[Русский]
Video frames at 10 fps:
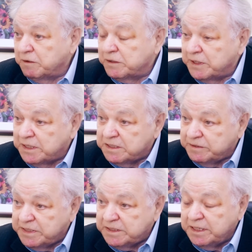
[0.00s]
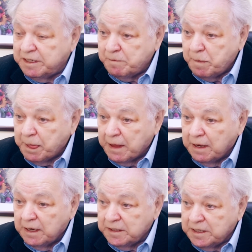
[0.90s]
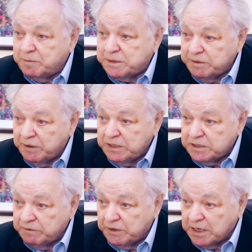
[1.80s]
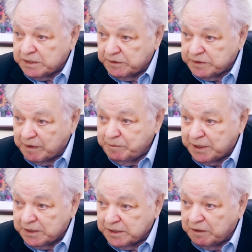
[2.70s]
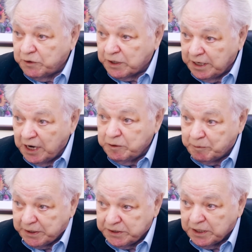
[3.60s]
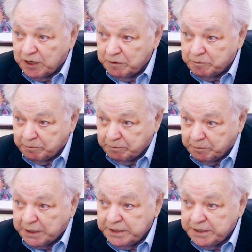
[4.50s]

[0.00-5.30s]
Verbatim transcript: И вот в этой связи тема сегодняшнего нашего с вами разговора, я ее прочитаю по